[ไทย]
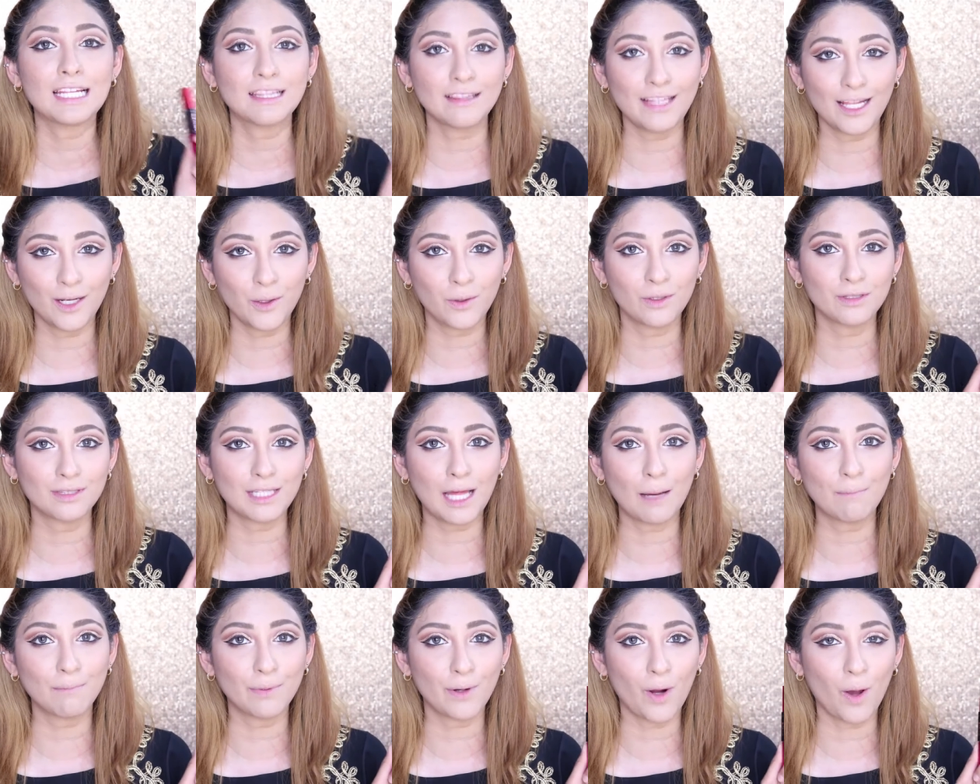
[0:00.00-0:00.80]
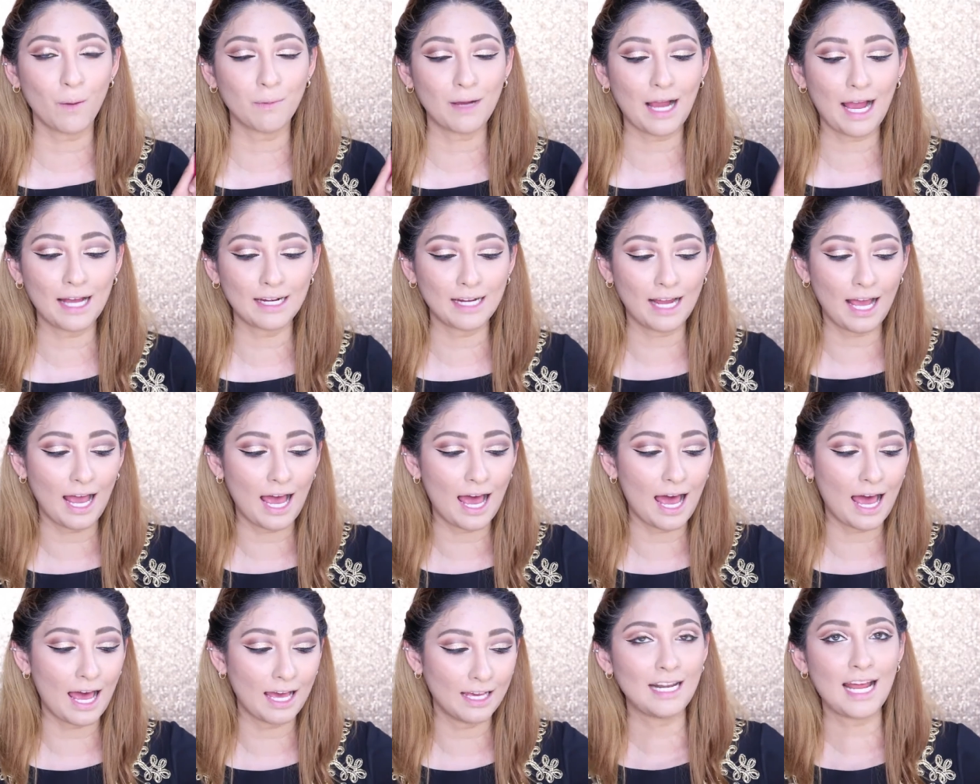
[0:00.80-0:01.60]
ติดขนตาปลอมกันนะ
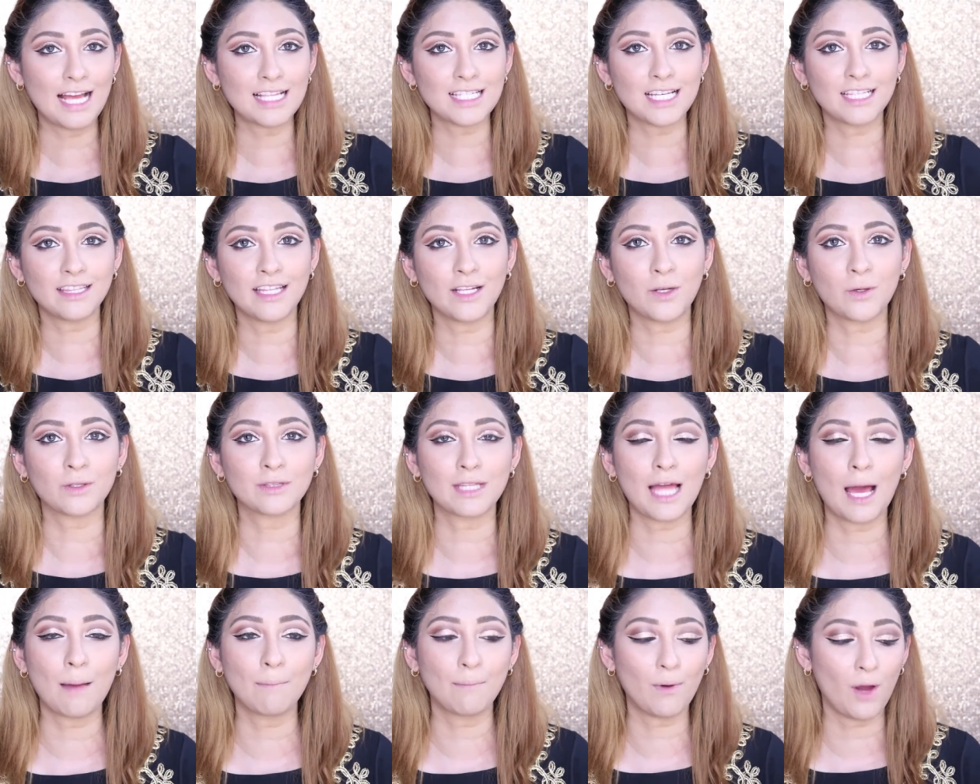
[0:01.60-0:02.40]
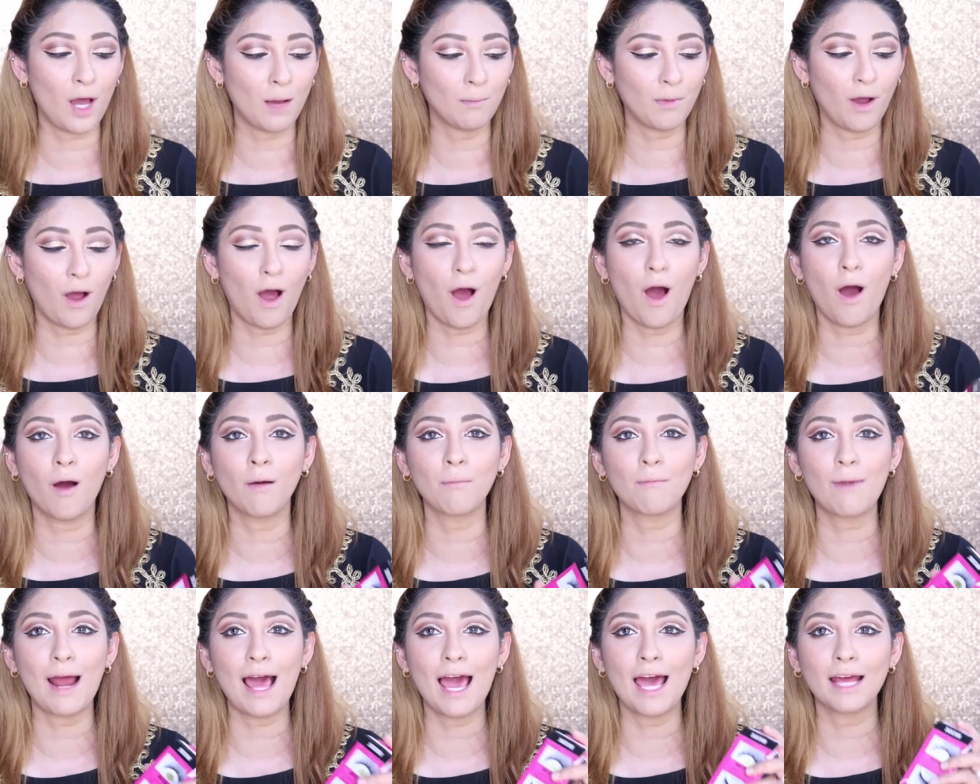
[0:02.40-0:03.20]
คะน่าจะติดขนตาปลอมของ
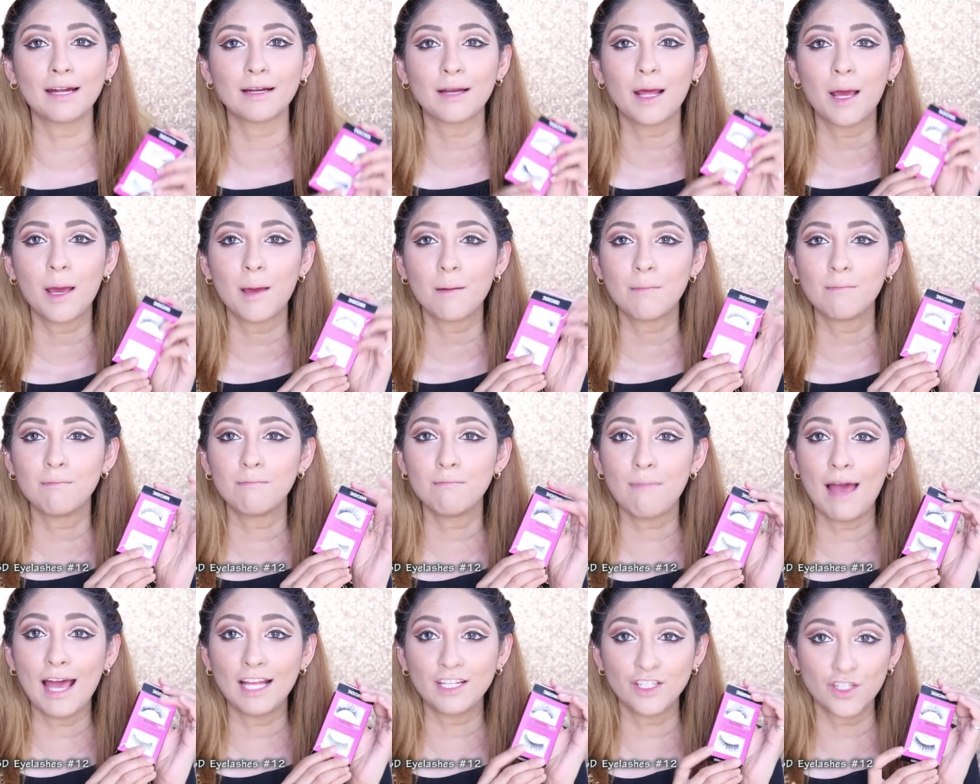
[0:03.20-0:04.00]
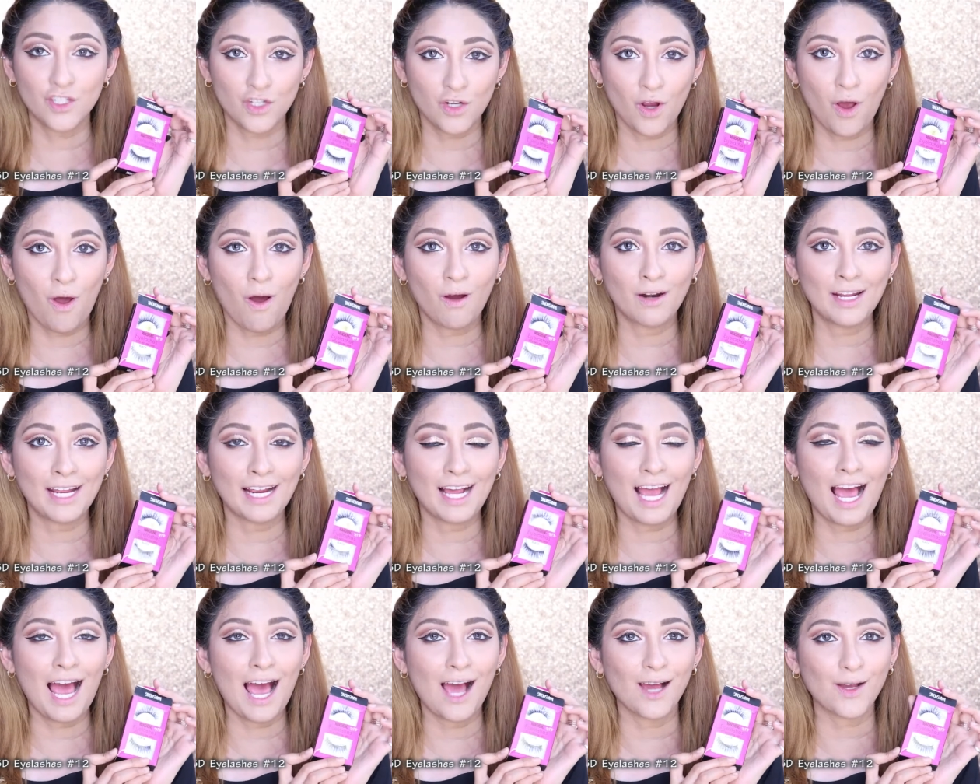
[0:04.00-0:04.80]
แบรนด์แมนชองเอ
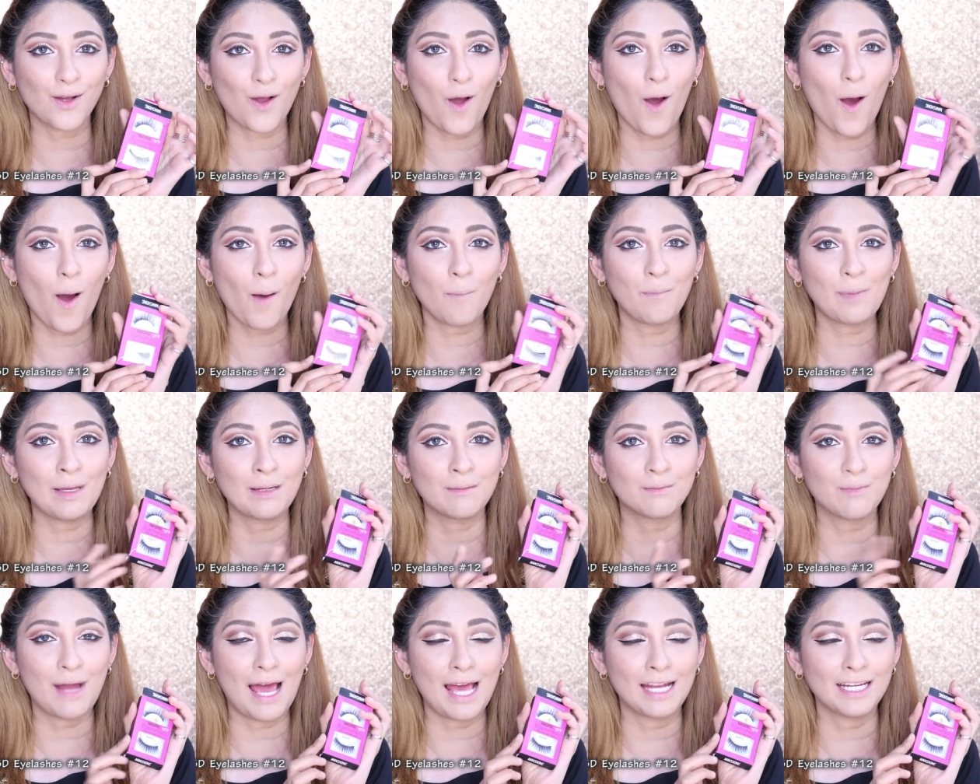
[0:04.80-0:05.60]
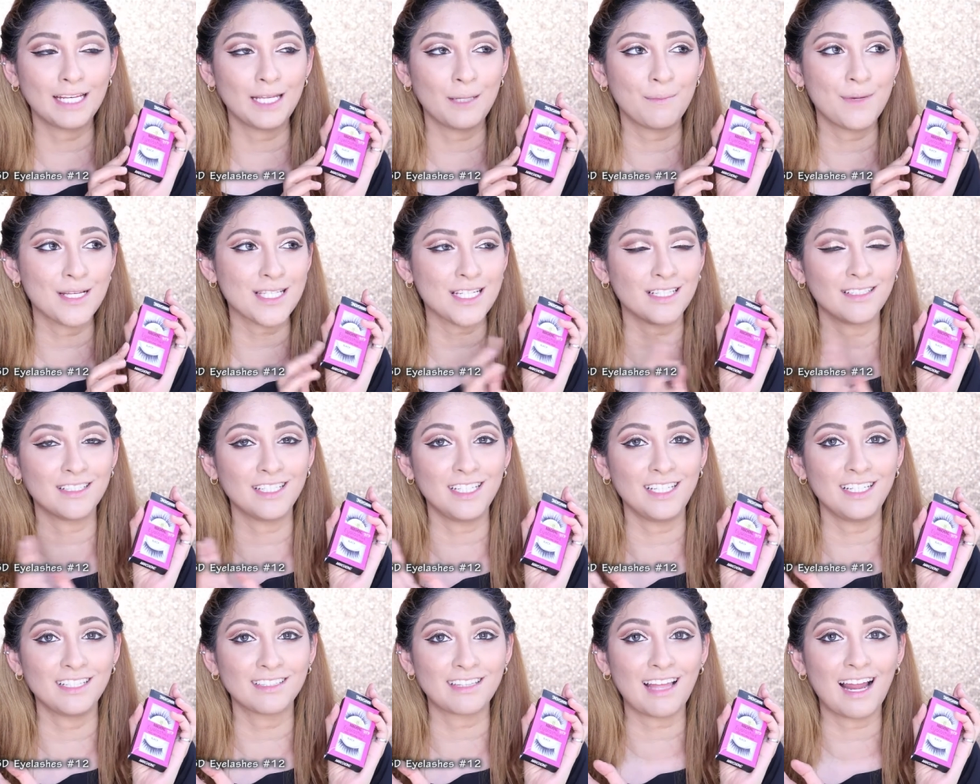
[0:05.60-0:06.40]
งค่ะ ก็เป็นแบรนด์ที่ไปเจอ
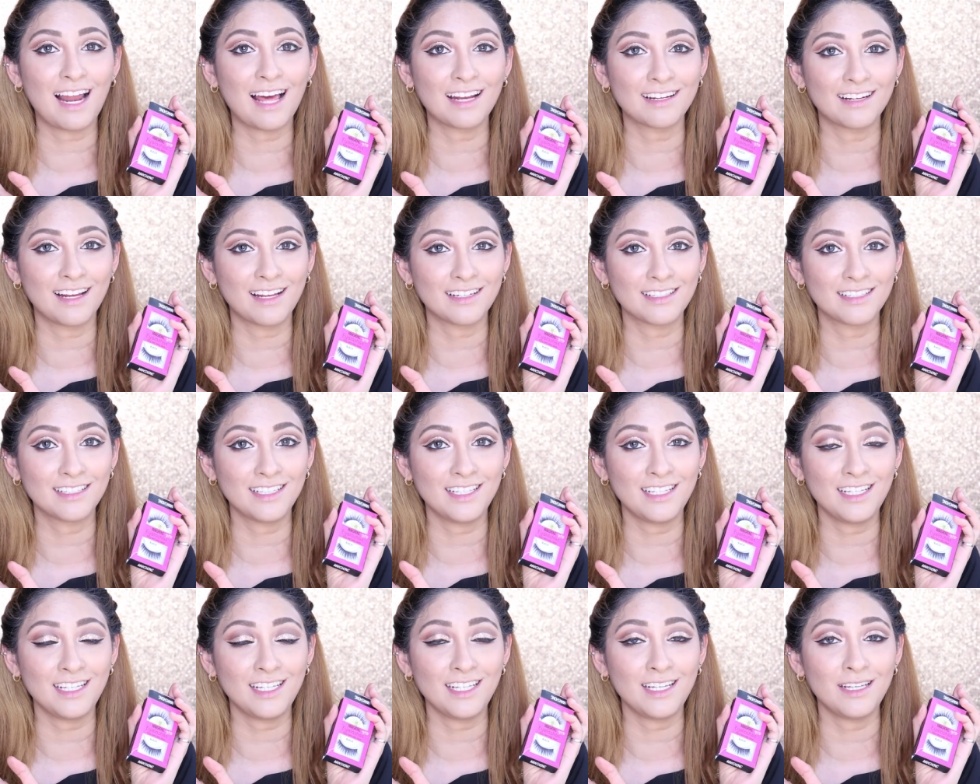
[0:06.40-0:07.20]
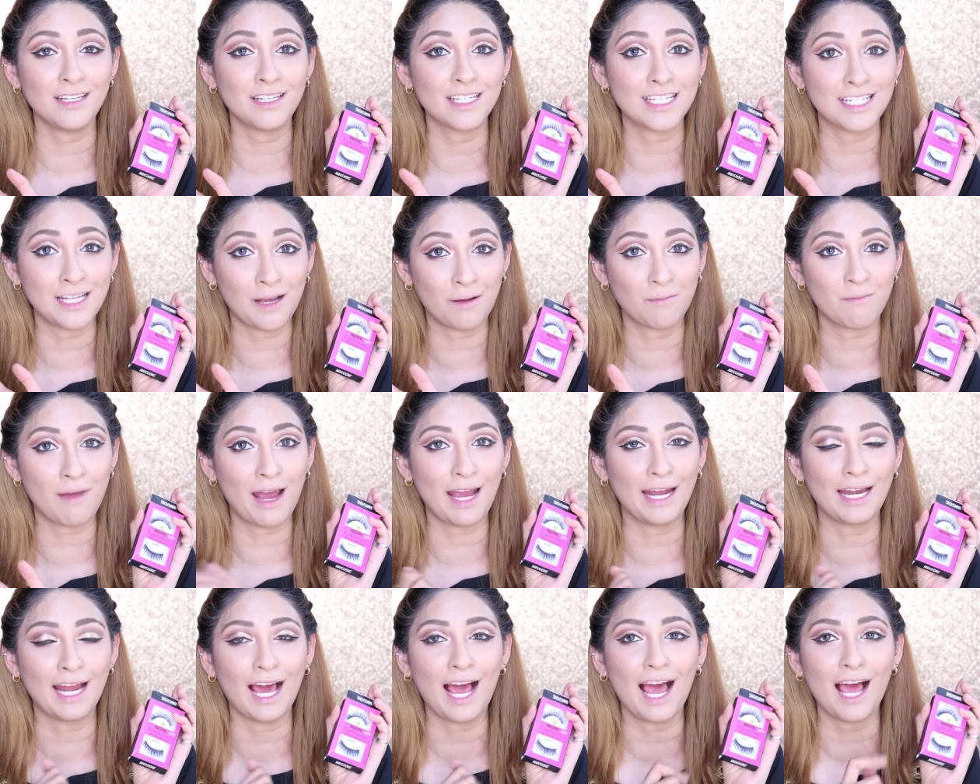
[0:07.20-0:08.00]
ที่ตลาดนัดที่เชียงให
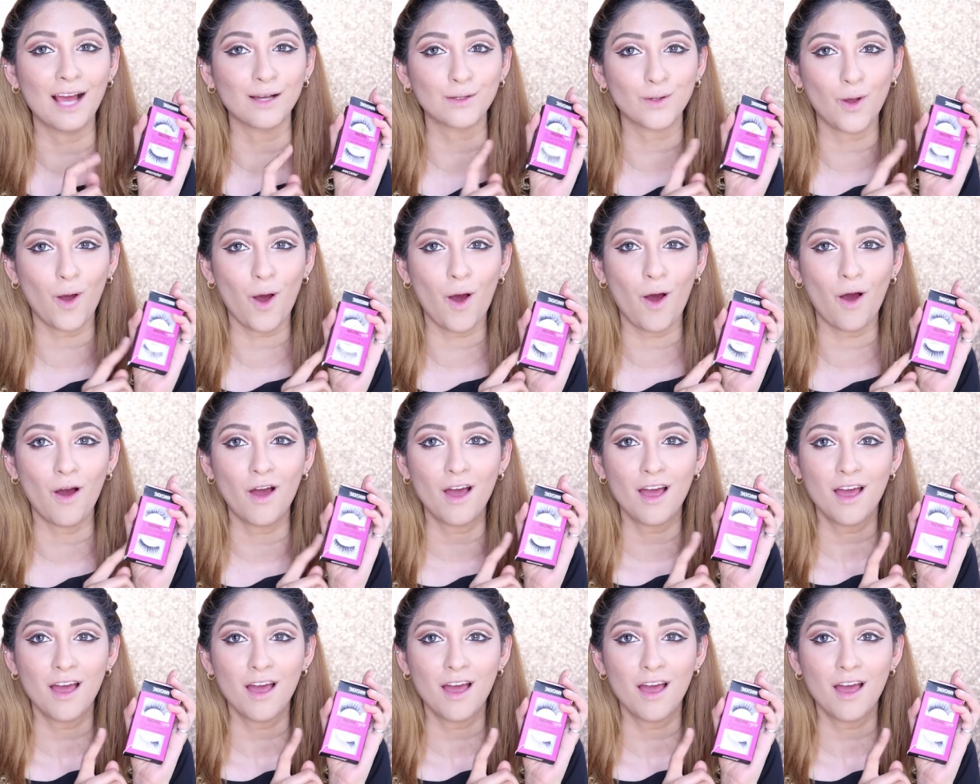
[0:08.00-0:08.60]
ม่นะคะ ก็